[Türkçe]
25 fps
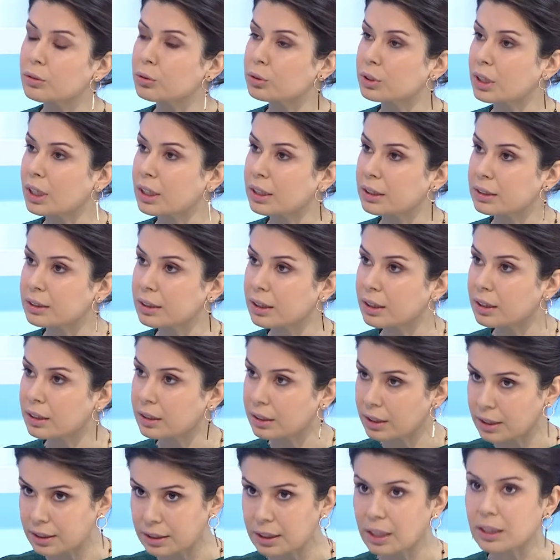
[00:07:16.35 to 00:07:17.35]

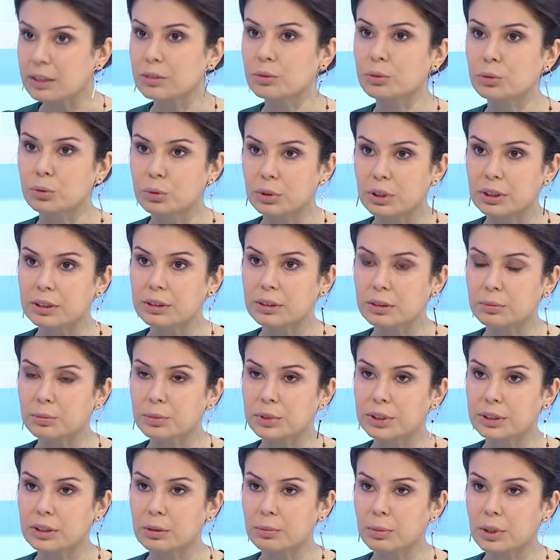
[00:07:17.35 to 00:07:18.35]
özellikle lazer
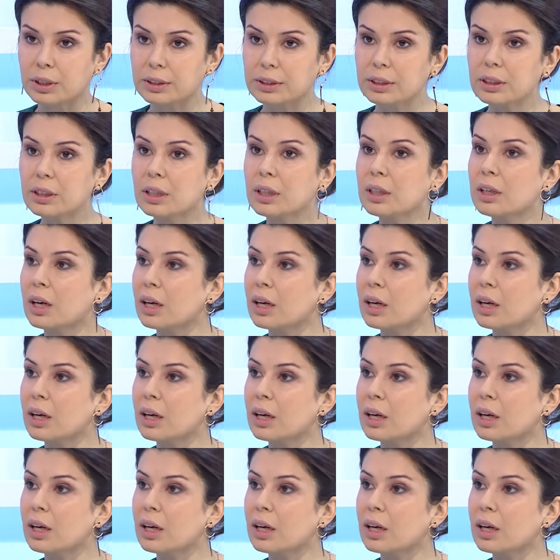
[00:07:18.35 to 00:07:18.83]
uyguladığımız zaman da